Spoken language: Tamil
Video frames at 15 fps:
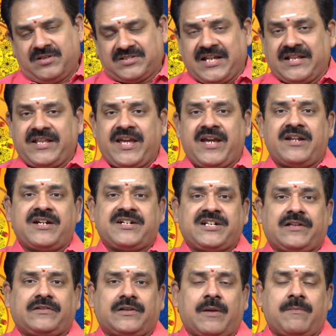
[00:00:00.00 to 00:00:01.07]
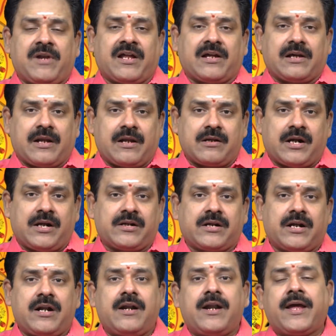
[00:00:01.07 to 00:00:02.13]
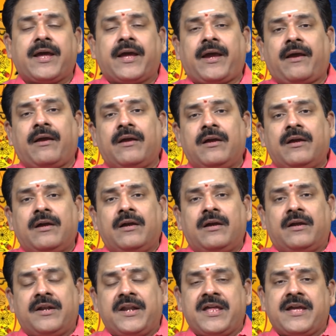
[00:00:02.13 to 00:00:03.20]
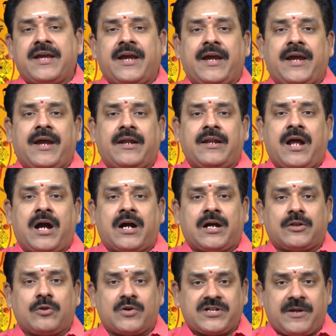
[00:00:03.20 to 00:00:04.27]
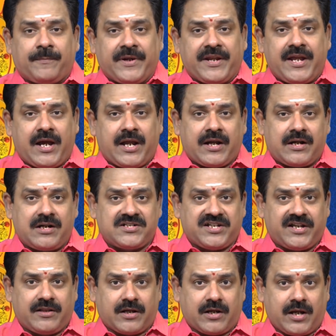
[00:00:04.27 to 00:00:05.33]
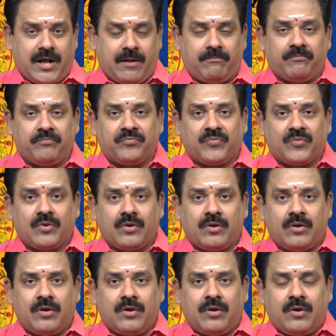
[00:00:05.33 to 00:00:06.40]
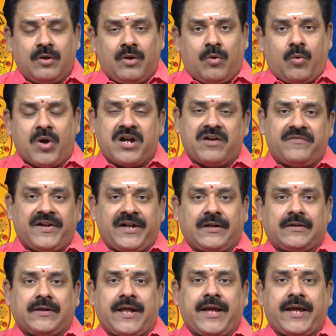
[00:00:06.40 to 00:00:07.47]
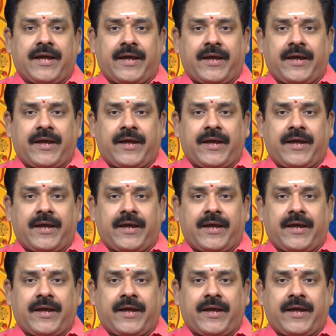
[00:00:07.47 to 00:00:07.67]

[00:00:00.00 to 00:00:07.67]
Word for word: சதய நட்சத்திரம் நடக்கிற நாட்களில் நீங்கள் நாகதோஷ பரிகாரங்கள் செய்துக்கலாம் உங்கள் வீட்டில்